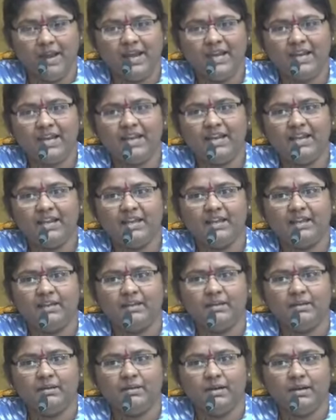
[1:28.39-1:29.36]
మహిళలే
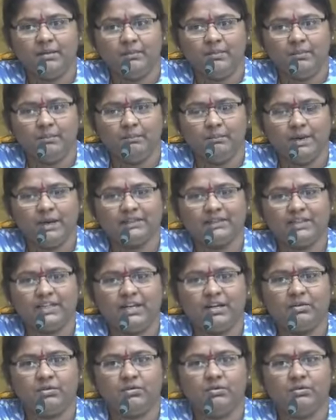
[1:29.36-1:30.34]

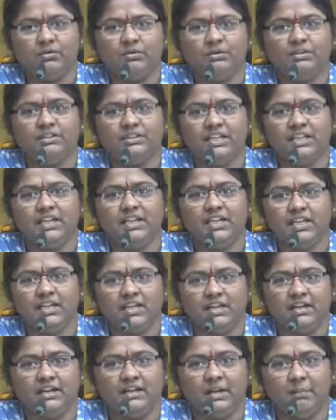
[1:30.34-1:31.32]
భర్తలకు
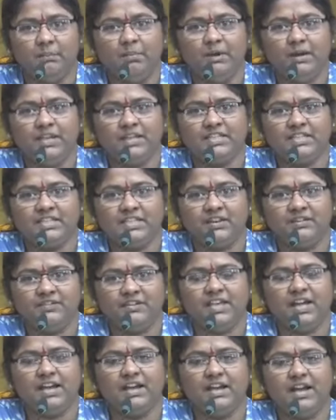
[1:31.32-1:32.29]
తిరిగి డబ్బులు ఇచ్చే
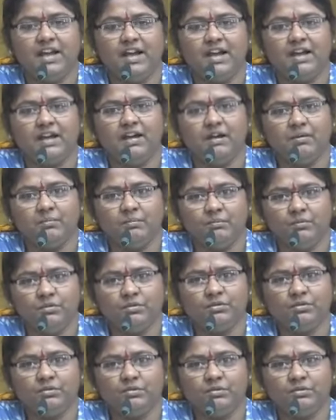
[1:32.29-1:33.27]
విధంగా
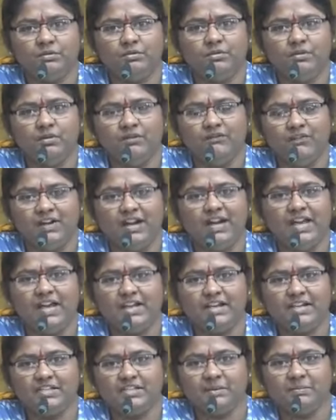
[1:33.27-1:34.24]
ముందుకు
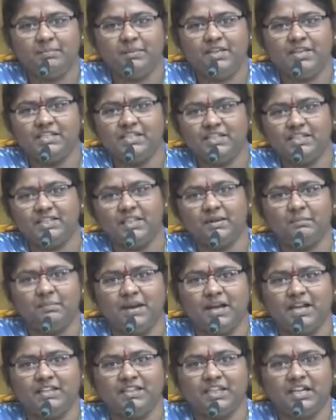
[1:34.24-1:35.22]
వెళ్ళారని చెప్పి ఈ
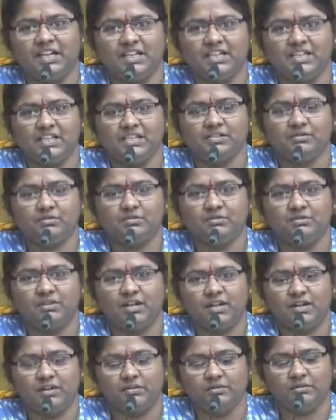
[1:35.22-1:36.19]
సందర్భంగా
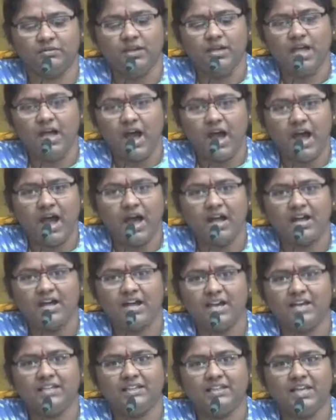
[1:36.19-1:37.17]
తెలియజేసుకుంటున్నాను ఆ
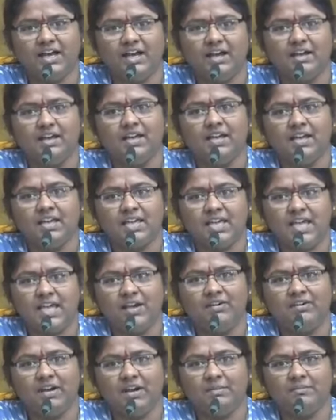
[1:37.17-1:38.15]
ఘనత
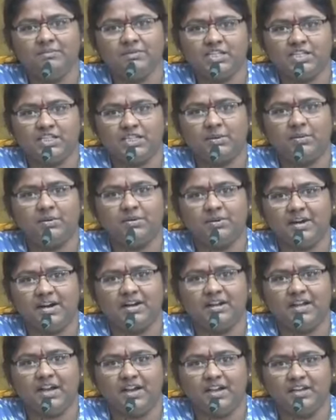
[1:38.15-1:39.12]
కేవలం చంద్రబాబు
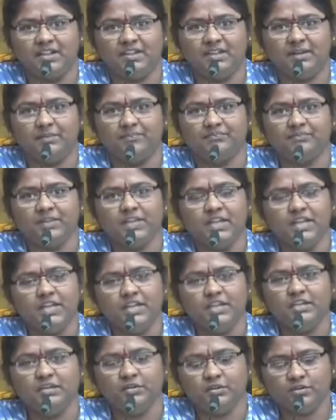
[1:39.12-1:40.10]
నాయుడు గారిది
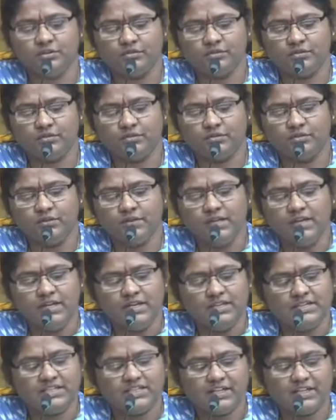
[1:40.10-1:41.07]
ఈరోజు
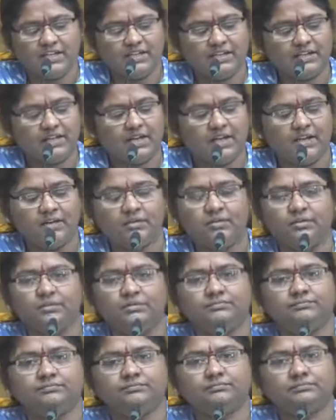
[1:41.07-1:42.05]
జగన్ గారు